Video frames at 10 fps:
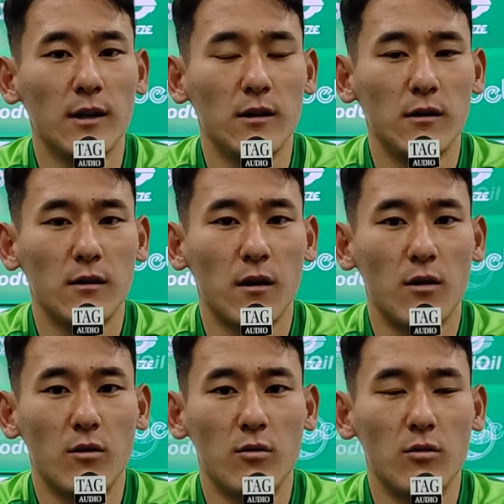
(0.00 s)

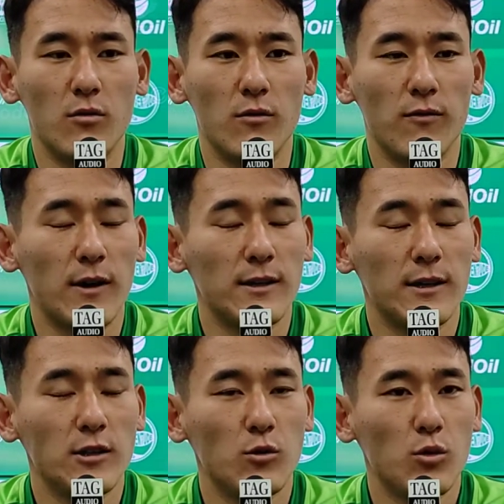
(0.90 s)
Então,
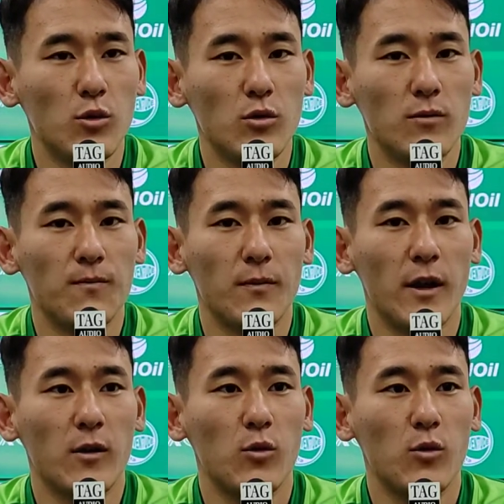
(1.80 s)
fazer de tudo, né?